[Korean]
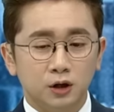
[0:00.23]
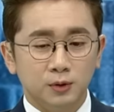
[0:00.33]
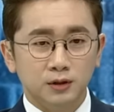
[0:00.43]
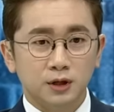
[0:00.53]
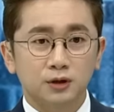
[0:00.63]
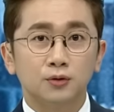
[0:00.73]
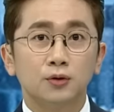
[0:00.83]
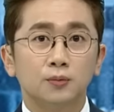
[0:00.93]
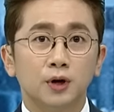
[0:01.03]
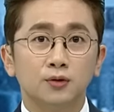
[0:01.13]
TV
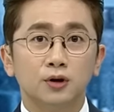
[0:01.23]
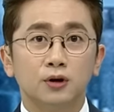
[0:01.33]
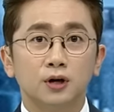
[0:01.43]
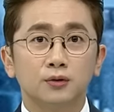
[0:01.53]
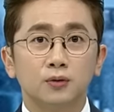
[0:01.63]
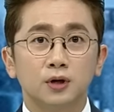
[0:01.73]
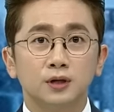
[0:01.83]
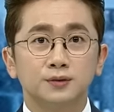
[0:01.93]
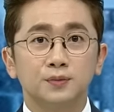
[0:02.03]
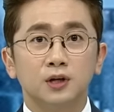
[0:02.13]
인사이트로 바로 이어가도록
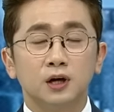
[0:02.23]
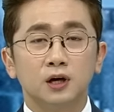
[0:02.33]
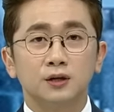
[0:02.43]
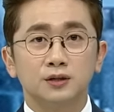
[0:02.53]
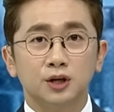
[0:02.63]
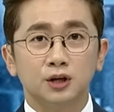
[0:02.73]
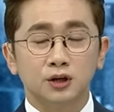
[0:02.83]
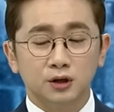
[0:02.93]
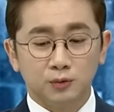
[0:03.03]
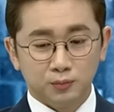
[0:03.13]
하겠습니다.
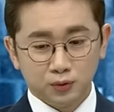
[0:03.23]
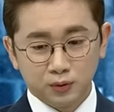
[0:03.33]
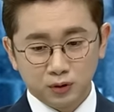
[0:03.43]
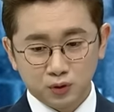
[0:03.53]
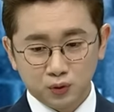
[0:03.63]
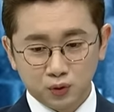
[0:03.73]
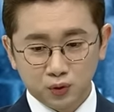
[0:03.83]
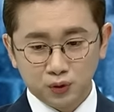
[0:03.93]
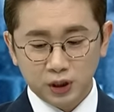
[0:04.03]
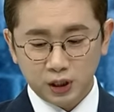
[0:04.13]
인사이트 뭐
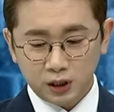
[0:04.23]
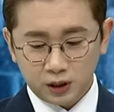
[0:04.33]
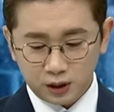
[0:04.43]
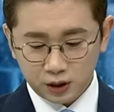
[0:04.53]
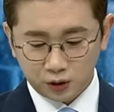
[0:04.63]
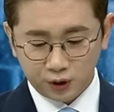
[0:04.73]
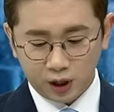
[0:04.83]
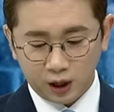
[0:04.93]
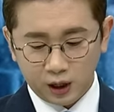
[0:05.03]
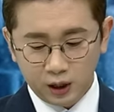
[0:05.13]
본격적으로 이야기를 하기
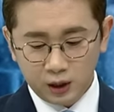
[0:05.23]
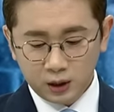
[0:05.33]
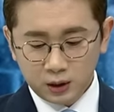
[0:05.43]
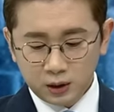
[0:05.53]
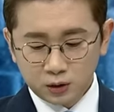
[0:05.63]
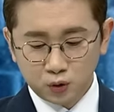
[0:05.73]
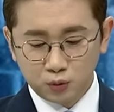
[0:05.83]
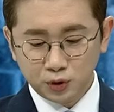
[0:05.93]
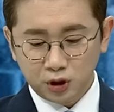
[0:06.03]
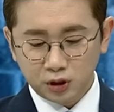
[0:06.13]
전에
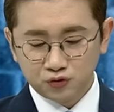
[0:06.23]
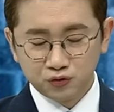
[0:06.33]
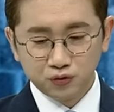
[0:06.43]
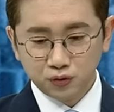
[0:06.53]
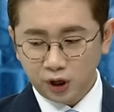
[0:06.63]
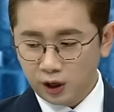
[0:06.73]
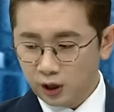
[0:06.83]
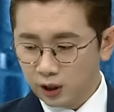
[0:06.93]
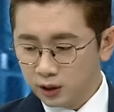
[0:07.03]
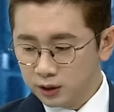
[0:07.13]
조금 전에
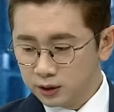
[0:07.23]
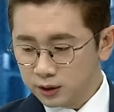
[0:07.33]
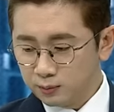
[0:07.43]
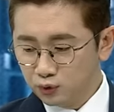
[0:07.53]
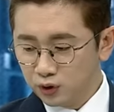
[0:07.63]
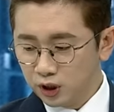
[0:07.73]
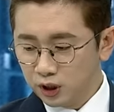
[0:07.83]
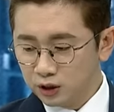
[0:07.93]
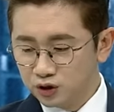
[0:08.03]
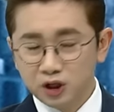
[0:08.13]
중국의 이
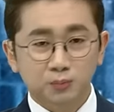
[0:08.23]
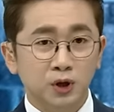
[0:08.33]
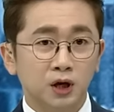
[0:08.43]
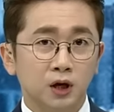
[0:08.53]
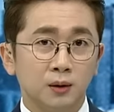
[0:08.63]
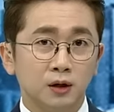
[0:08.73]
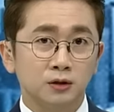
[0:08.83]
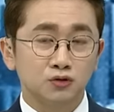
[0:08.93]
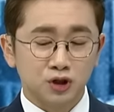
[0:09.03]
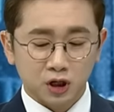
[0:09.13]
3분기 GDP
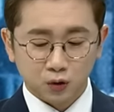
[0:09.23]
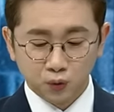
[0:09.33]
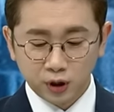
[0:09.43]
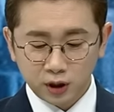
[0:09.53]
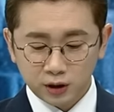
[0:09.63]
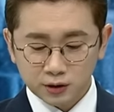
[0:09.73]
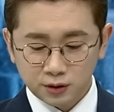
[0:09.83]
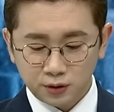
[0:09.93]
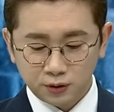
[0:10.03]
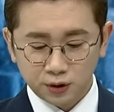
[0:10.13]
수치가 공개가
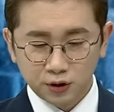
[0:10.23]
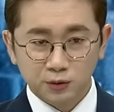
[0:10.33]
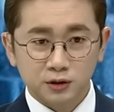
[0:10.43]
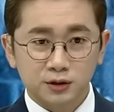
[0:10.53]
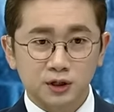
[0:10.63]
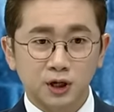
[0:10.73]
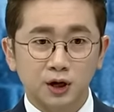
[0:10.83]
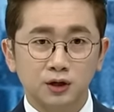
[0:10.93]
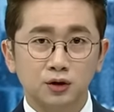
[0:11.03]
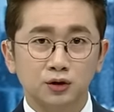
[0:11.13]
됐어요. 이러면서
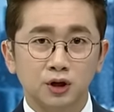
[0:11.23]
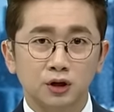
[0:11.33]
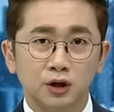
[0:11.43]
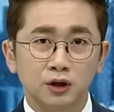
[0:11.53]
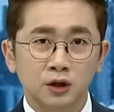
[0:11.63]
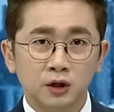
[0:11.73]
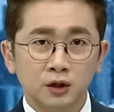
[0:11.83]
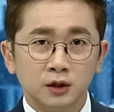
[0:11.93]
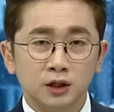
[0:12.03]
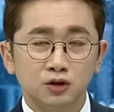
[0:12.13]
시장에서 어쨌든
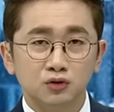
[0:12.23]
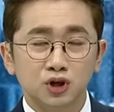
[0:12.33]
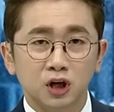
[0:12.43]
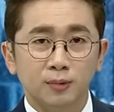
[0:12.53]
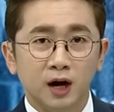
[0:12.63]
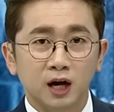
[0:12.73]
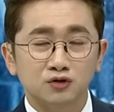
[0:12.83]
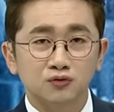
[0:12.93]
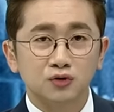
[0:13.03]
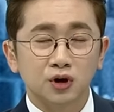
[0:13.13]
이 수치를 봐야
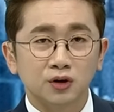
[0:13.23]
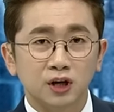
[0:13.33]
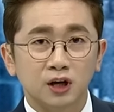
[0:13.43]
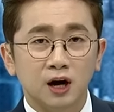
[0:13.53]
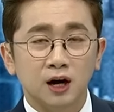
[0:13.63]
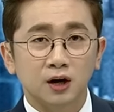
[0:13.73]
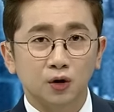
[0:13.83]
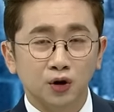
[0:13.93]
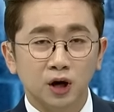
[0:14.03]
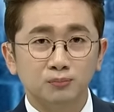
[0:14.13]
중국 경기나
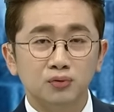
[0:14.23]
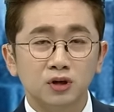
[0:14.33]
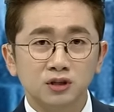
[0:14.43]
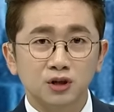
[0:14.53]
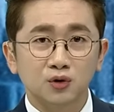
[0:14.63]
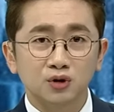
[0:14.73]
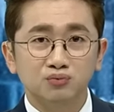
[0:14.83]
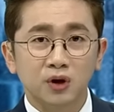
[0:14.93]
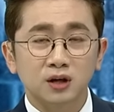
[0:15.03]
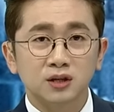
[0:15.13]
여기에 플러스 경기
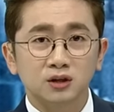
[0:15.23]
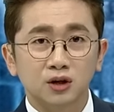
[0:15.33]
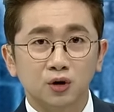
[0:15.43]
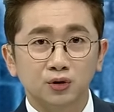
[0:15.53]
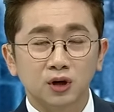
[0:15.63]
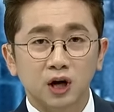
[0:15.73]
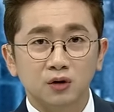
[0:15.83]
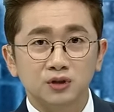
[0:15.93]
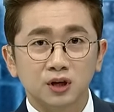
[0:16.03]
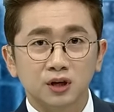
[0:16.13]
부양책들이 어떻게
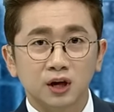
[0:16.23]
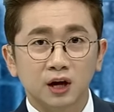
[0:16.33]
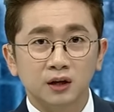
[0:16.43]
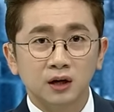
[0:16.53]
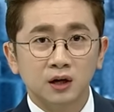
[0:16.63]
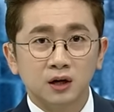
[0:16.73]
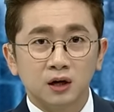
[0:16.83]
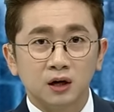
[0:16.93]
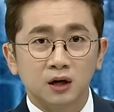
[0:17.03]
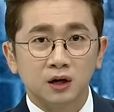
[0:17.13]
나올지에 대한
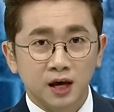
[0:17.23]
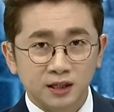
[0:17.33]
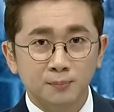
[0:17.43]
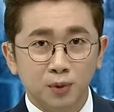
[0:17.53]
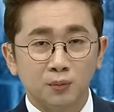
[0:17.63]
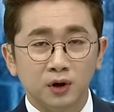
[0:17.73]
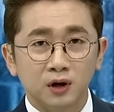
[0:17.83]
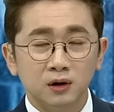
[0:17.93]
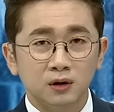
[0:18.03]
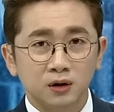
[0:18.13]
어,
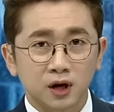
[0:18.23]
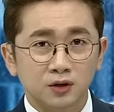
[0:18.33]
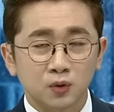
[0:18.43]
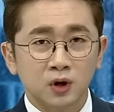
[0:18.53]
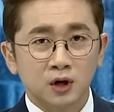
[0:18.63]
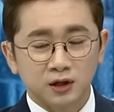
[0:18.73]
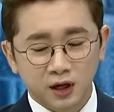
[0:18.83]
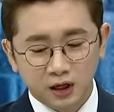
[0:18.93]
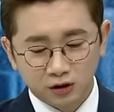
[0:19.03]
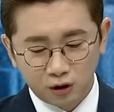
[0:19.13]
계산법이 예, 계속
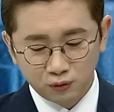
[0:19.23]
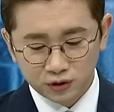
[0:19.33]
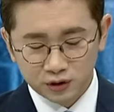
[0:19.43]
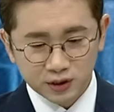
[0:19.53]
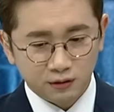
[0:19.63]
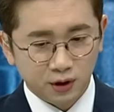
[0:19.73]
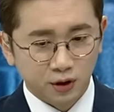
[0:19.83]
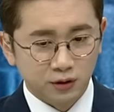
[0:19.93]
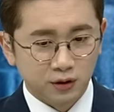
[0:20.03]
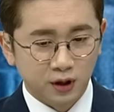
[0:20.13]
이야기되고 있는
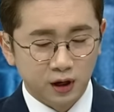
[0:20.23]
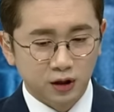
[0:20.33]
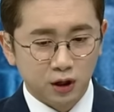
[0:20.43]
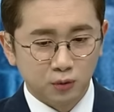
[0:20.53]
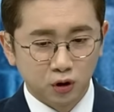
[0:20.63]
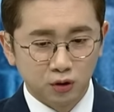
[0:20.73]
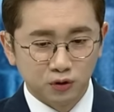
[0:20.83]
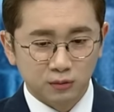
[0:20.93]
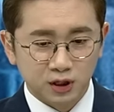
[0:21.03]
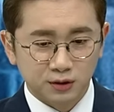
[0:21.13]
상황이었는데 일단은
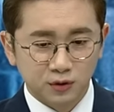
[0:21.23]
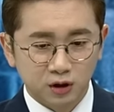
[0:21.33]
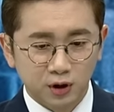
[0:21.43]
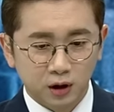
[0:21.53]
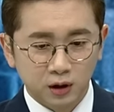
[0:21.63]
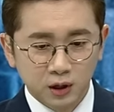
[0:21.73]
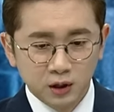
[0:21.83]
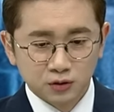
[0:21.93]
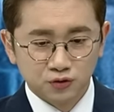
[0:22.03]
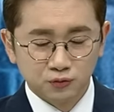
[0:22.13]
결론부터 말씀드리면
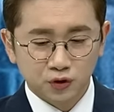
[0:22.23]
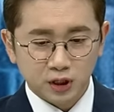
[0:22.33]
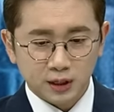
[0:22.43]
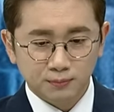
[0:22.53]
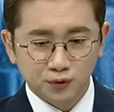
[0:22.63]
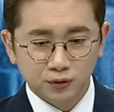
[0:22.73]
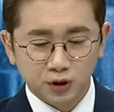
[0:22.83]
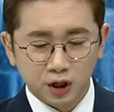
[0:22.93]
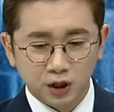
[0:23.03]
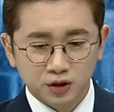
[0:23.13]
중국의
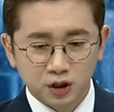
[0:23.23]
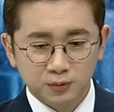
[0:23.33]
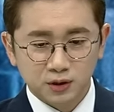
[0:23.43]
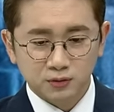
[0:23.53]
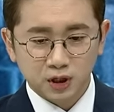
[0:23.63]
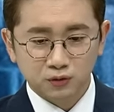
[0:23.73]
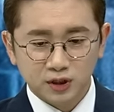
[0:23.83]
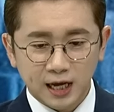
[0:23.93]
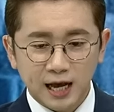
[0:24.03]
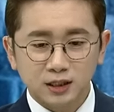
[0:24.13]
3분기 GDP
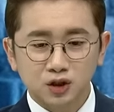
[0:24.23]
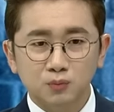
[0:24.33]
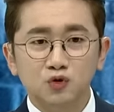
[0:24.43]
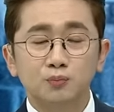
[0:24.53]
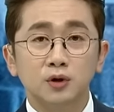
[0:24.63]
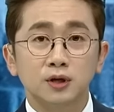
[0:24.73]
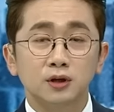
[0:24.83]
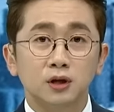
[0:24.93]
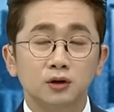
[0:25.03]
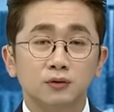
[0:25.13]
성장률이
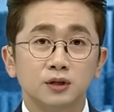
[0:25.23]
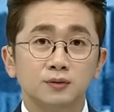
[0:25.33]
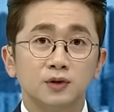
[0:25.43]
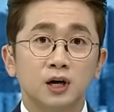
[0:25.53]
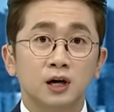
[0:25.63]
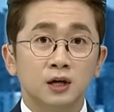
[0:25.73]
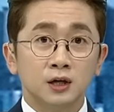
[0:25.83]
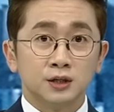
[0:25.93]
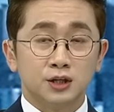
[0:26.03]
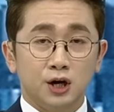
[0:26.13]
4.6%를 기록했습니다.
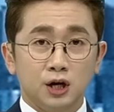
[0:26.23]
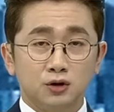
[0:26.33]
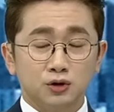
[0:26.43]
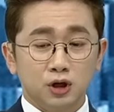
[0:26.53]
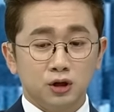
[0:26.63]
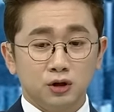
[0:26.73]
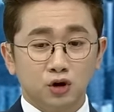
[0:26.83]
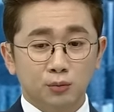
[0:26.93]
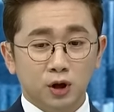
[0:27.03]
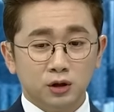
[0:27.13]
시장에서 어쨌든
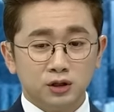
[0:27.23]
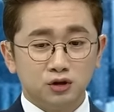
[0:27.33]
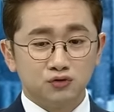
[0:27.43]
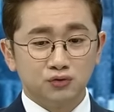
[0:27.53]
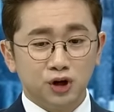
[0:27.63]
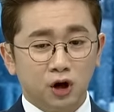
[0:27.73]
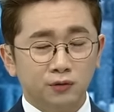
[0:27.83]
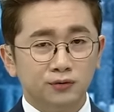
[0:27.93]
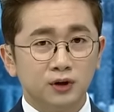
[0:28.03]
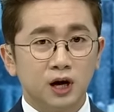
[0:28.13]
그러면은 이제 중국이
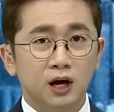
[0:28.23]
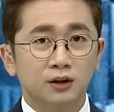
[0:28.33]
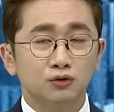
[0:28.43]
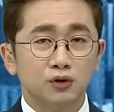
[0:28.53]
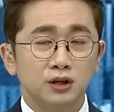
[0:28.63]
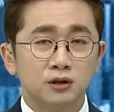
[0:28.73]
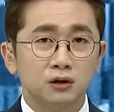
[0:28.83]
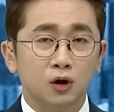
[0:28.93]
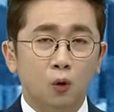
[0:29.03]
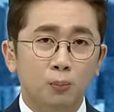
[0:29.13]
연간으로
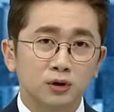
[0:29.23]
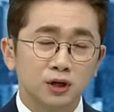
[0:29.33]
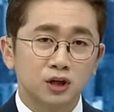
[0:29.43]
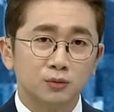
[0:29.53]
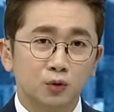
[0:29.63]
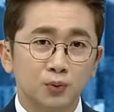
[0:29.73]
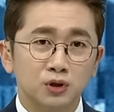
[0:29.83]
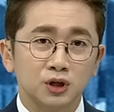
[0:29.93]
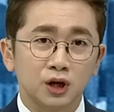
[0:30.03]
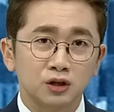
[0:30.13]
했을 때 5%
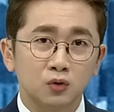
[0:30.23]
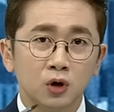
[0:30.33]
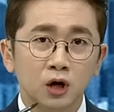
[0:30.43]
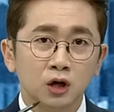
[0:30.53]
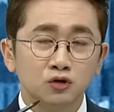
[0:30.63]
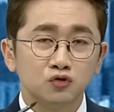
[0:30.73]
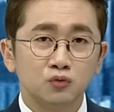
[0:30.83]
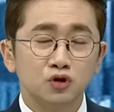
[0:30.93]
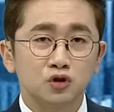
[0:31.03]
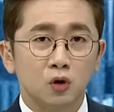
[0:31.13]
목표치 계속
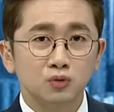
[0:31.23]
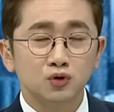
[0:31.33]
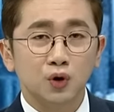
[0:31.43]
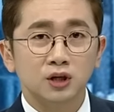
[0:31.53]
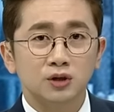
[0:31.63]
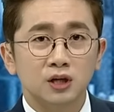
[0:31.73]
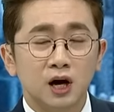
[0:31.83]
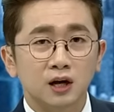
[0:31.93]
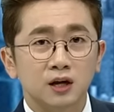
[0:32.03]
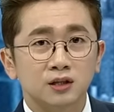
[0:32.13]
중국 정부 쪽에서
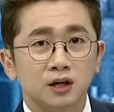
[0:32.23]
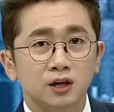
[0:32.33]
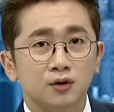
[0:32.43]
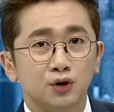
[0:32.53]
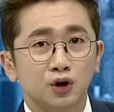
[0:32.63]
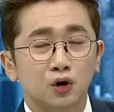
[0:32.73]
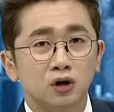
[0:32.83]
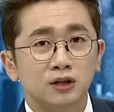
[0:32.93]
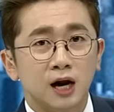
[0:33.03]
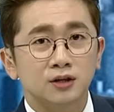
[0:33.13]
이야기를 했잖아요.
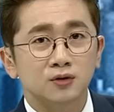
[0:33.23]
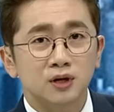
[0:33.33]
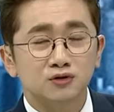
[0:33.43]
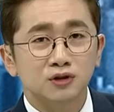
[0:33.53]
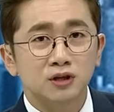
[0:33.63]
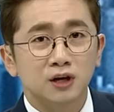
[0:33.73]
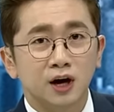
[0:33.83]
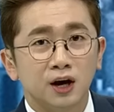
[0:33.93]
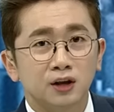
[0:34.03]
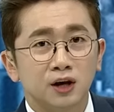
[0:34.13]
이걸 달성할 수
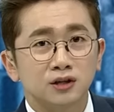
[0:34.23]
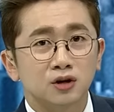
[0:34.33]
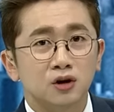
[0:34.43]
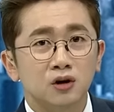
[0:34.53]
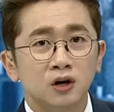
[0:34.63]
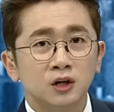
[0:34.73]
있을까에 대해서